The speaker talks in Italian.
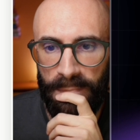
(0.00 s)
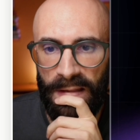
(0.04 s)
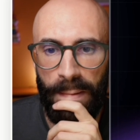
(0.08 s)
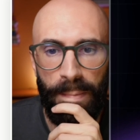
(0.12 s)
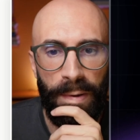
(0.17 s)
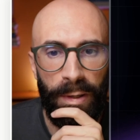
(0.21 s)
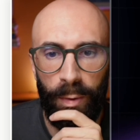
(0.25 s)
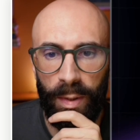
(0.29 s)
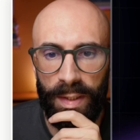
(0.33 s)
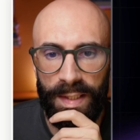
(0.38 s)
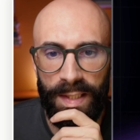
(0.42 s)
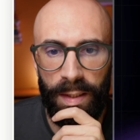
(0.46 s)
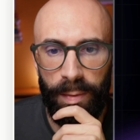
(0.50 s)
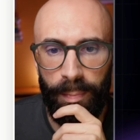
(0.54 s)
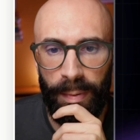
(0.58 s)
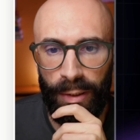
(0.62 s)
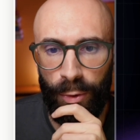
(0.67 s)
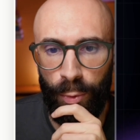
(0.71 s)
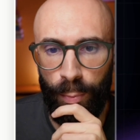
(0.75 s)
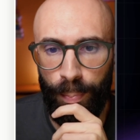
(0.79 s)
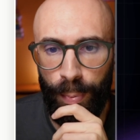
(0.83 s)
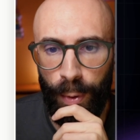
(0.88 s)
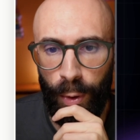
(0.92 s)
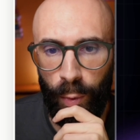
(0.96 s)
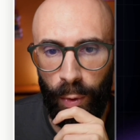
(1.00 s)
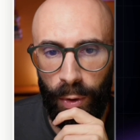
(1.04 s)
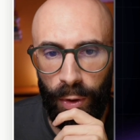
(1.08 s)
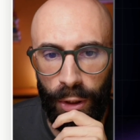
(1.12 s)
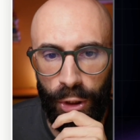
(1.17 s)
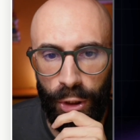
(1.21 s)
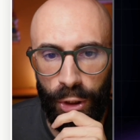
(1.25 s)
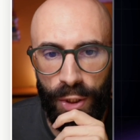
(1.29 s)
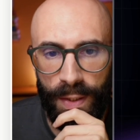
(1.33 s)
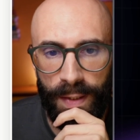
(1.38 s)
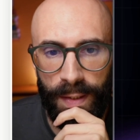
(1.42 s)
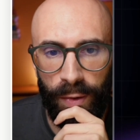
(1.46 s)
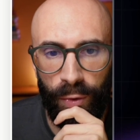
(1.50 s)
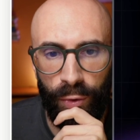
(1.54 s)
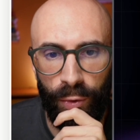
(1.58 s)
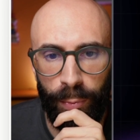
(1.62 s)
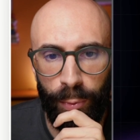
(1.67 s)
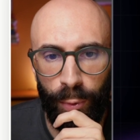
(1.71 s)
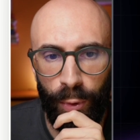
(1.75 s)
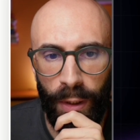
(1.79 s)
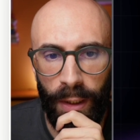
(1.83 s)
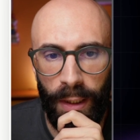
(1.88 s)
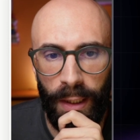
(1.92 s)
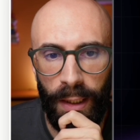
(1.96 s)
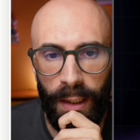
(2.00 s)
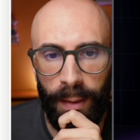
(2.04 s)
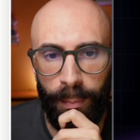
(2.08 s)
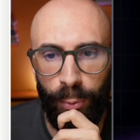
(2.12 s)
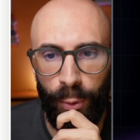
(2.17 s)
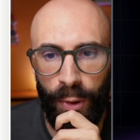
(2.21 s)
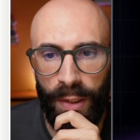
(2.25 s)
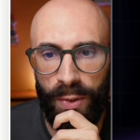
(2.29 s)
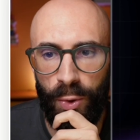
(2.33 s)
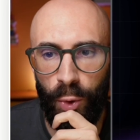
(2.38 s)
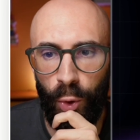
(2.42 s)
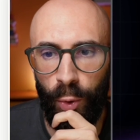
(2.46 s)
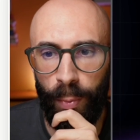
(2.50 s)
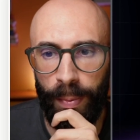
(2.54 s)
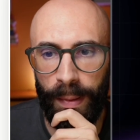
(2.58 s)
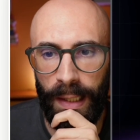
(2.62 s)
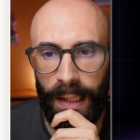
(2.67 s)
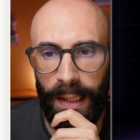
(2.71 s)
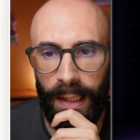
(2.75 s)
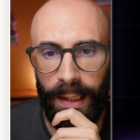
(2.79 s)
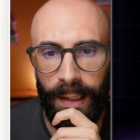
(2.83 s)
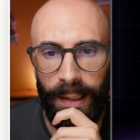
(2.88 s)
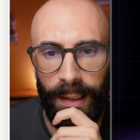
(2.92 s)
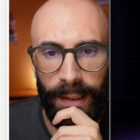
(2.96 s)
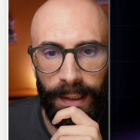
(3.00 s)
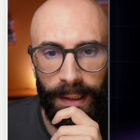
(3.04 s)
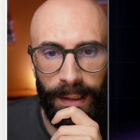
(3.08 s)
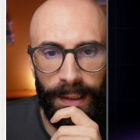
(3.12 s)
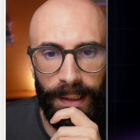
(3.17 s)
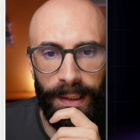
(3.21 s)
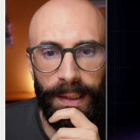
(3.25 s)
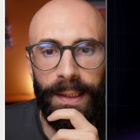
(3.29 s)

Vabbè, qua si ripete un po' quello che c'è scritto pure, pure sopra.